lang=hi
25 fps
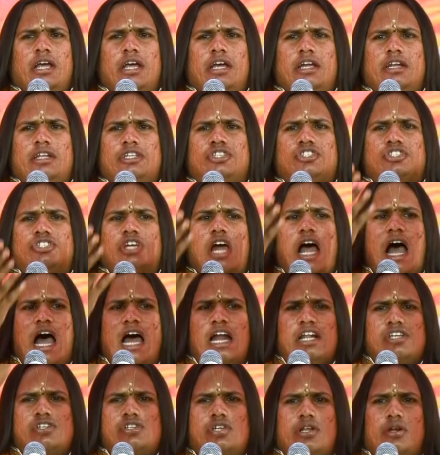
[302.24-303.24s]
इन
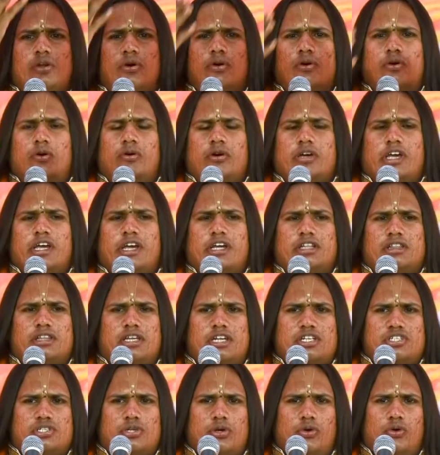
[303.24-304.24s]
चार श्लोकों के
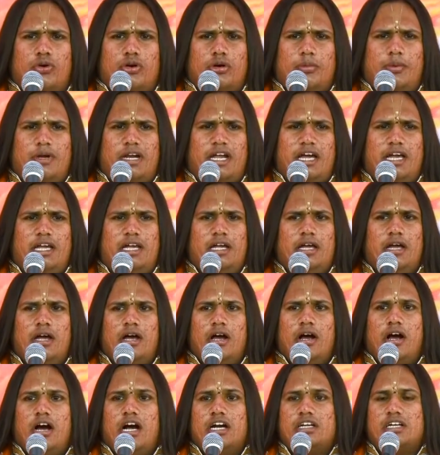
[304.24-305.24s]
कितने श्लोक बनाए
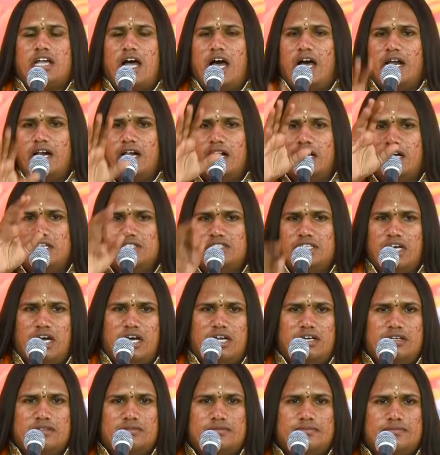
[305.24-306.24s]
अठारह
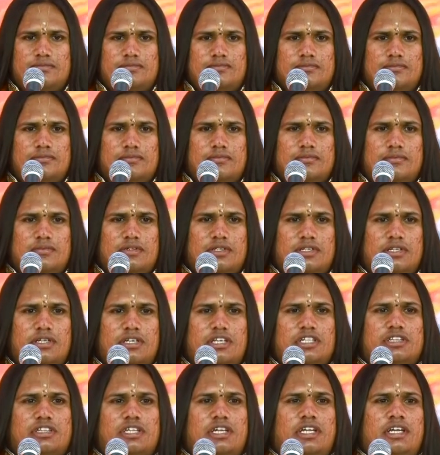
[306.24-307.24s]
हजार
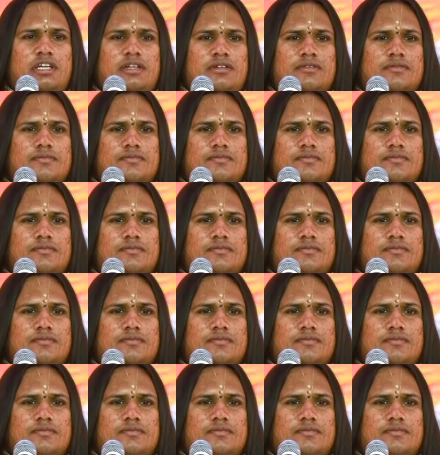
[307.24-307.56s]
कितने